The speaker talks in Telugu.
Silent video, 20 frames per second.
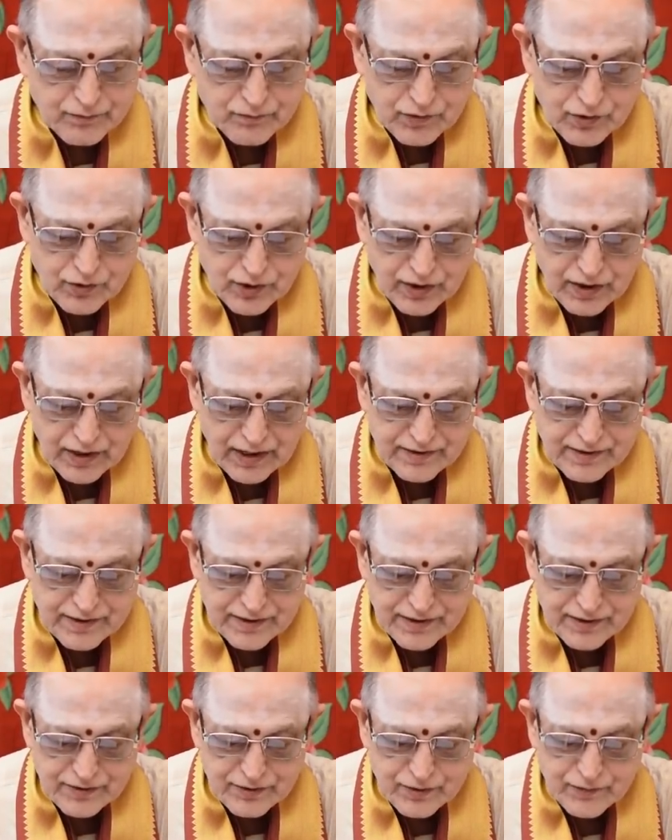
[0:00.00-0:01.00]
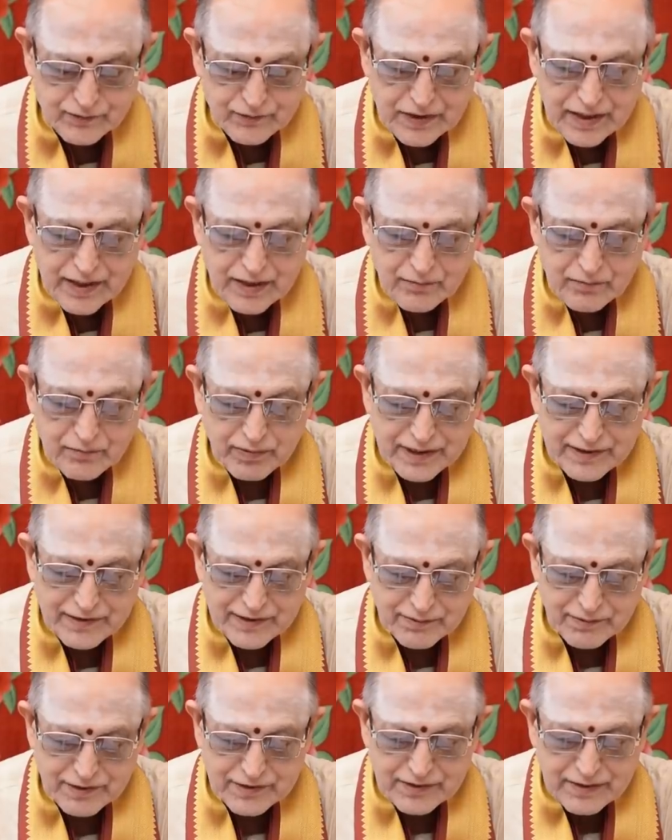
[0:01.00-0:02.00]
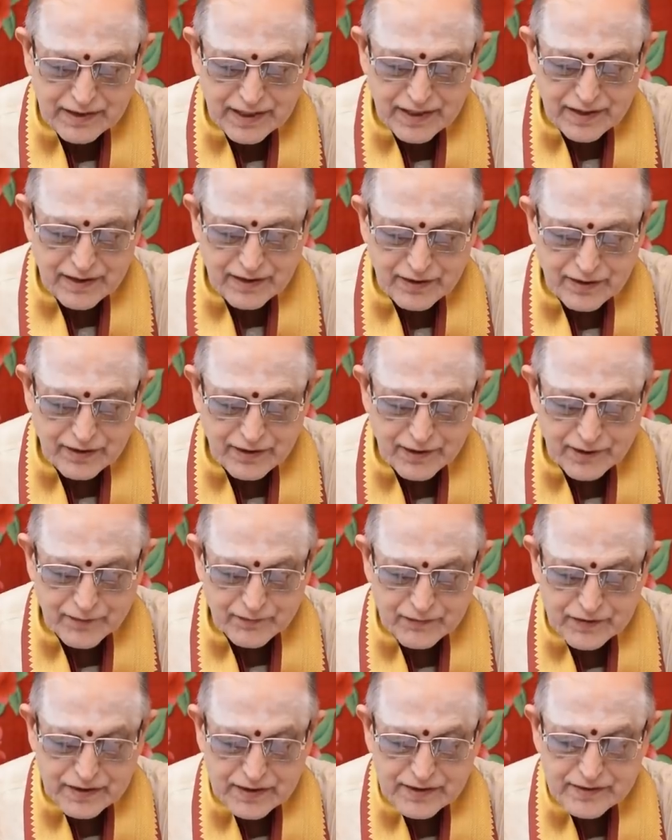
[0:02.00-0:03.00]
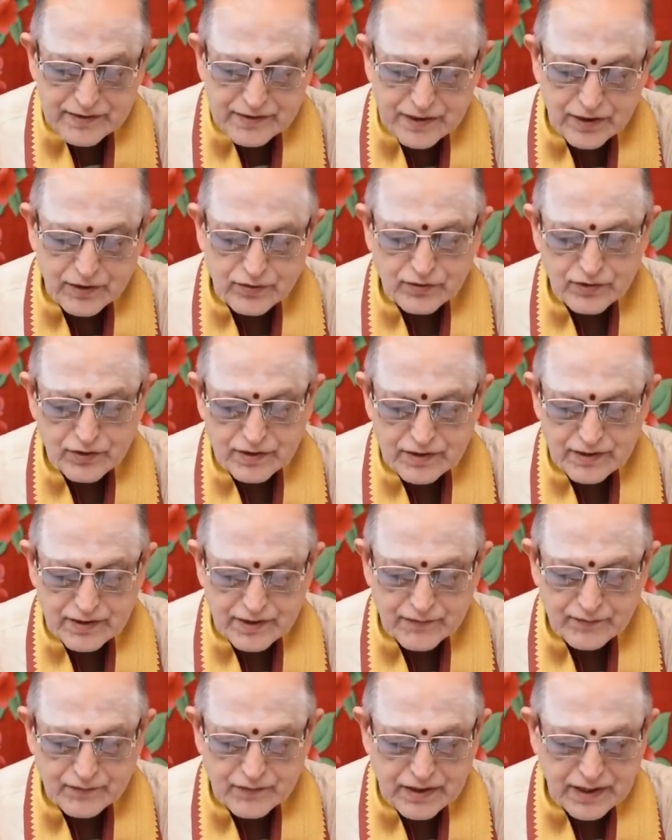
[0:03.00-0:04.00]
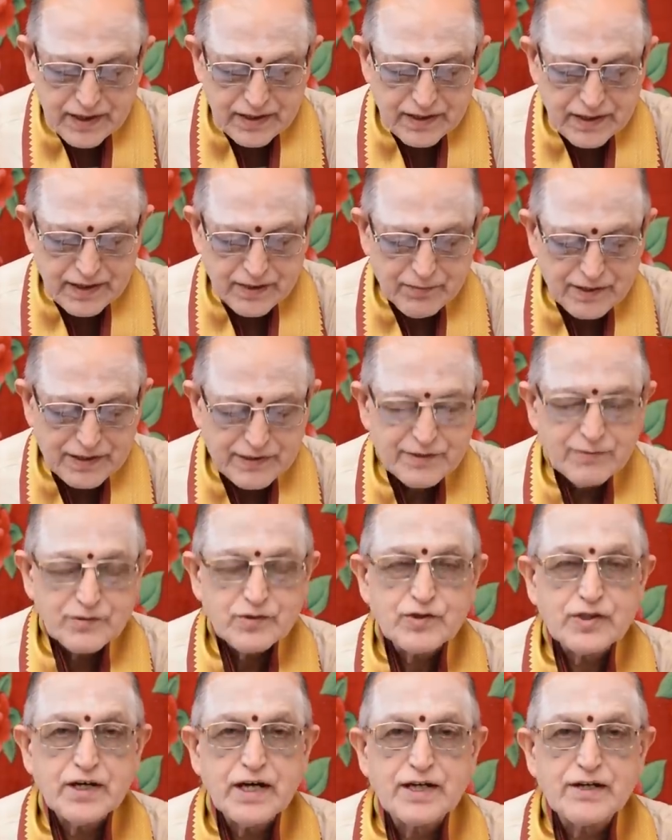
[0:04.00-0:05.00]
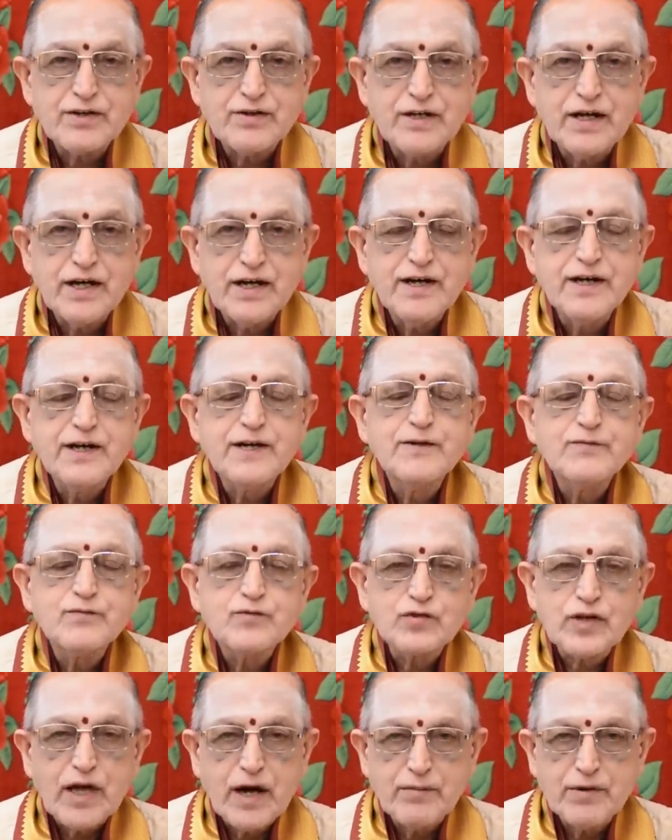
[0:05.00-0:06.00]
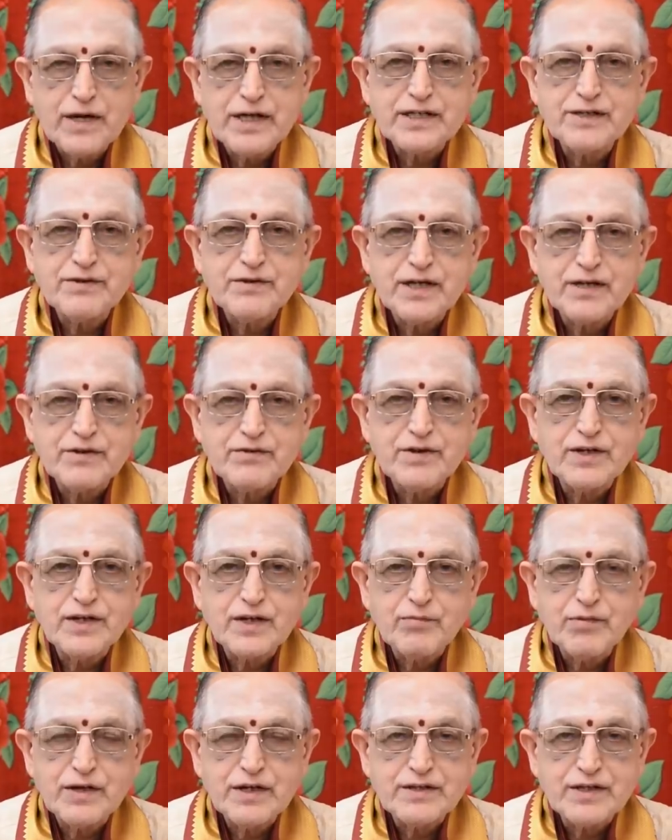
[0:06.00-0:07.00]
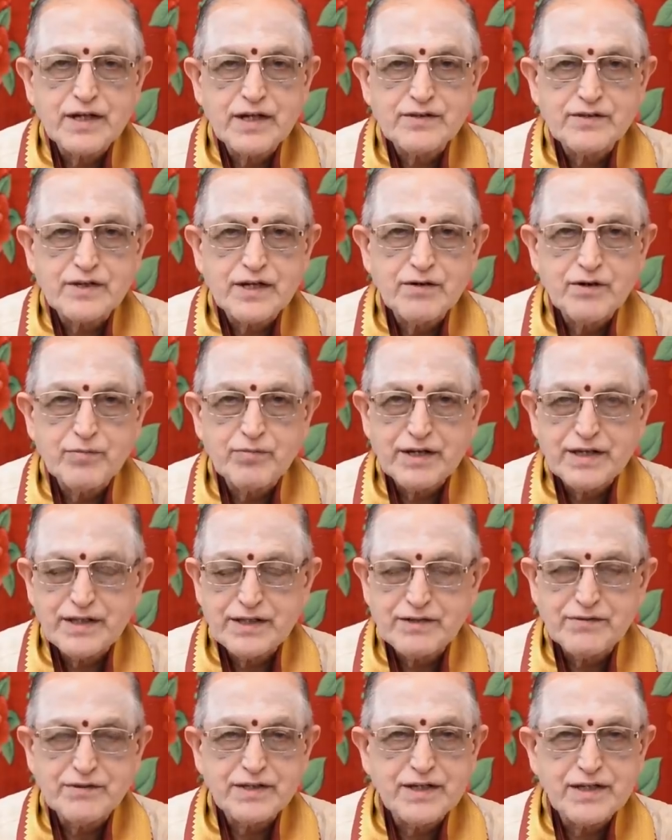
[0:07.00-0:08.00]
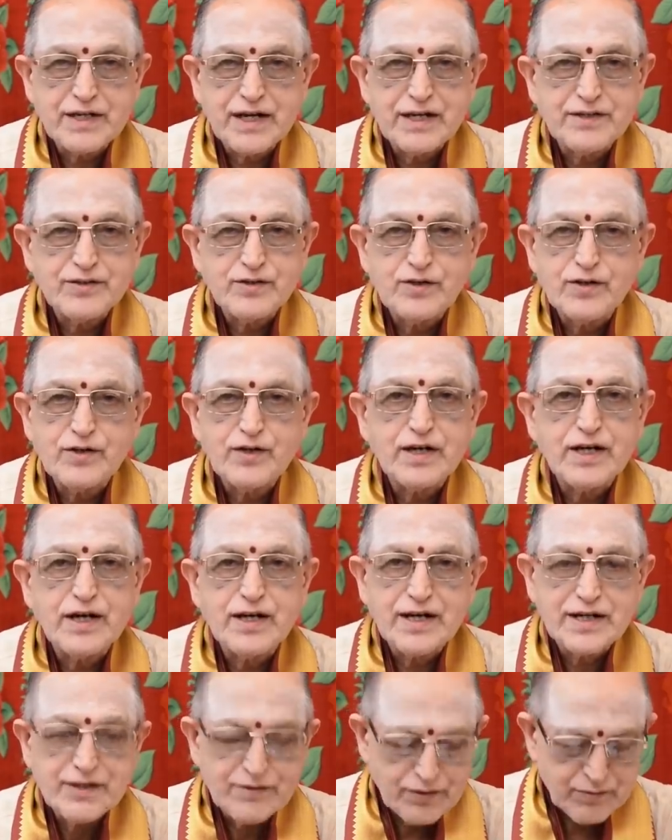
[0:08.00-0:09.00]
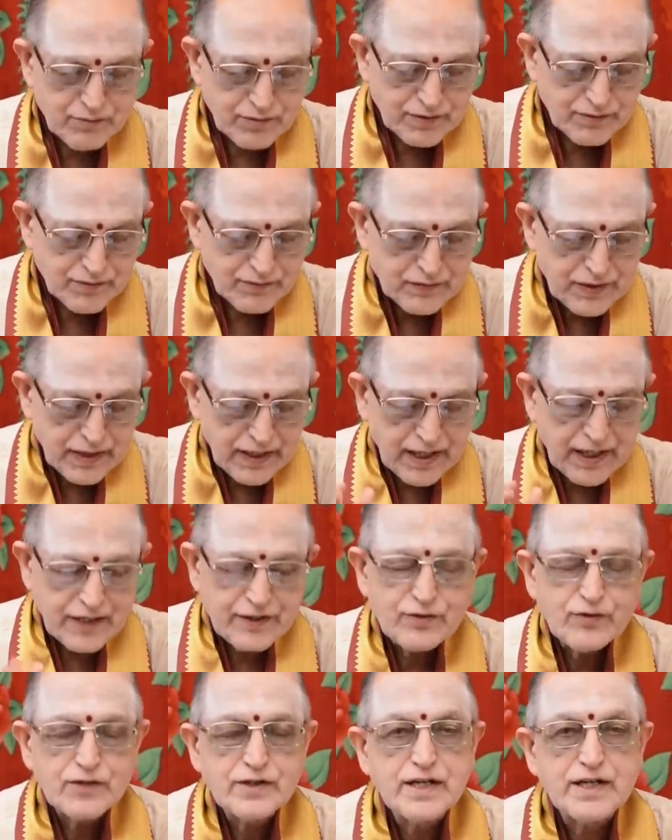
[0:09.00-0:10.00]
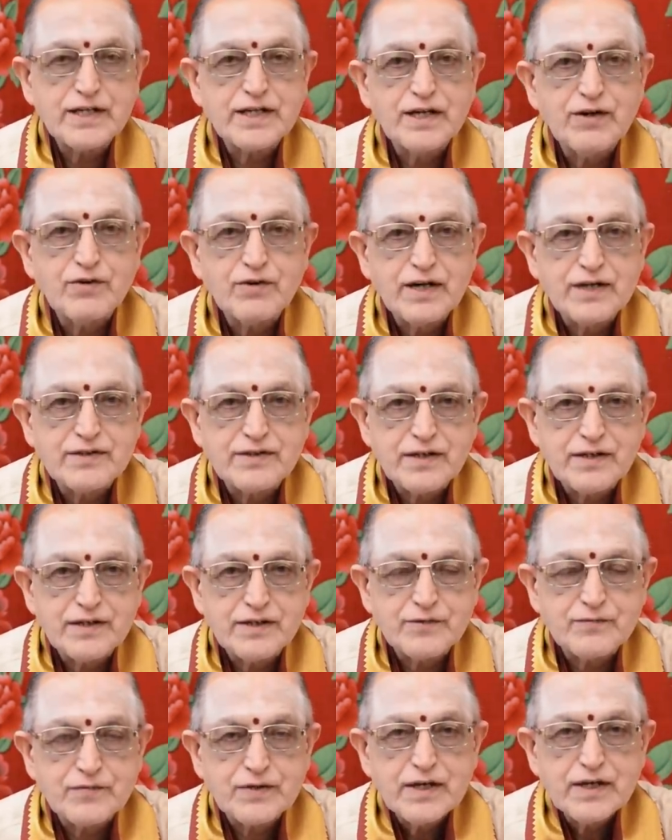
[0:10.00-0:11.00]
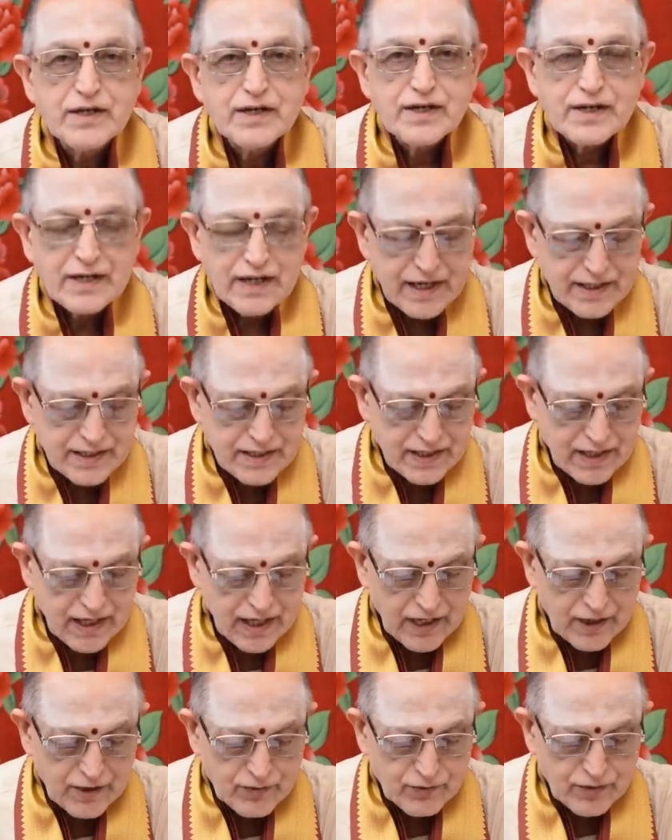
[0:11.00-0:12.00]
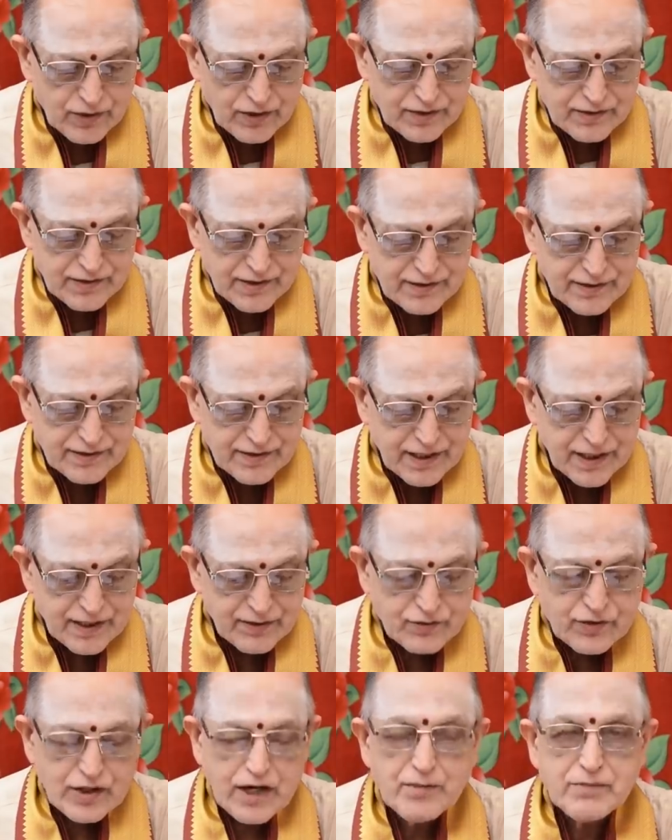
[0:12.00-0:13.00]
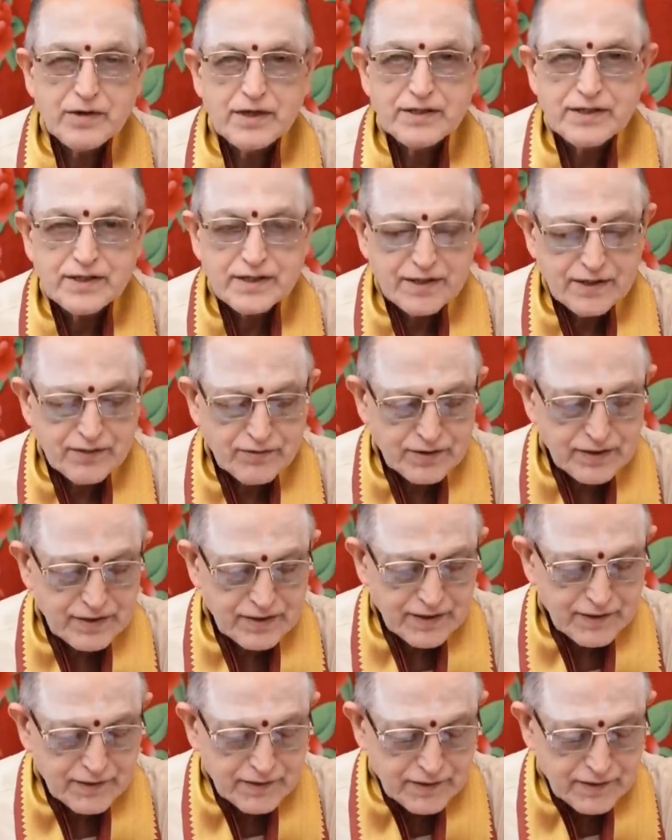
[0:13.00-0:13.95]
మిథున రాశి ఎందు పంచమ స్థానంలో జరుగుతుంది ఇది అంటే పంచమ స్థానం కూడా సామాన్యమైనటువంటి ఫలితాలు ఇస్తాడు విపరీతమైన రాజయోగాలు అలాంటివి మనం అనుకోవడానికి అవకాశం లేదు కాబట్టి రాహువు యొక్క సంచారం సామాన్యంగా ఉంది